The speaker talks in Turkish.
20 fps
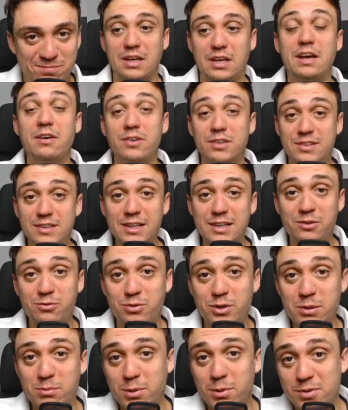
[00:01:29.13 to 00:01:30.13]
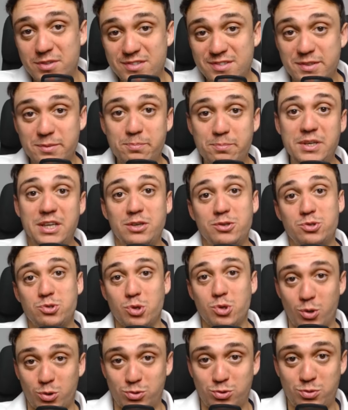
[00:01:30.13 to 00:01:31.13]
Evet ilk filmimiz The Big
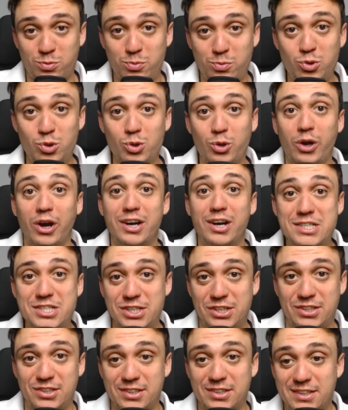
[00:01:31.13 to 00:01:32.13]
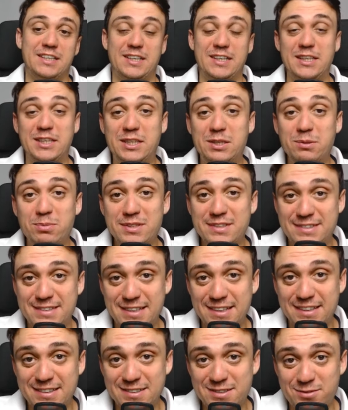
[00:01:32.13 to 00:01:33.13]
Short, Büyük Açık.
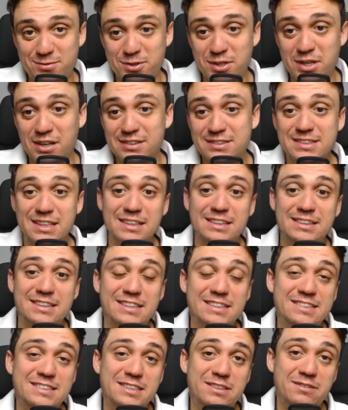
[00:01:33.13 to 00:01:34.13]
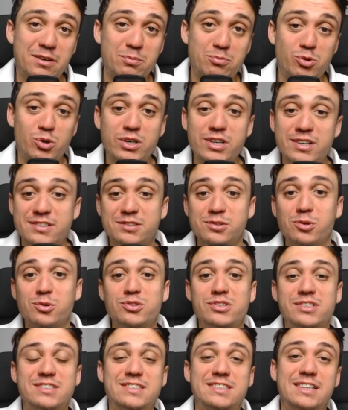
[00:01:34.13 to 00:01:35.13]
2008 finansal krizini ve bu krizin
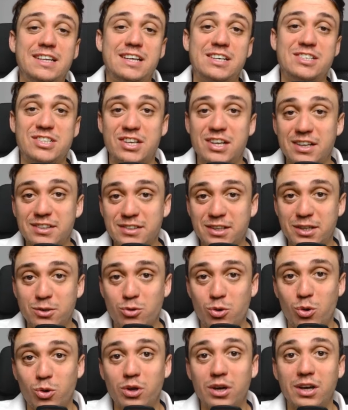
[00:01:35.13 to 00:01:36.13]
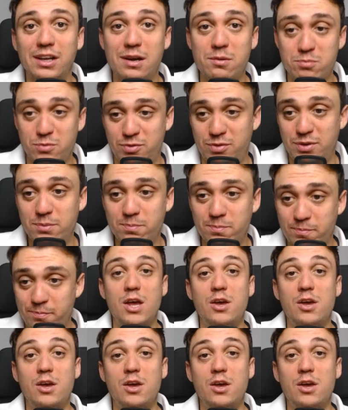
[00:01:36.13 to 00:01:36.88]
öncesinde yaşananları konu alan bir film.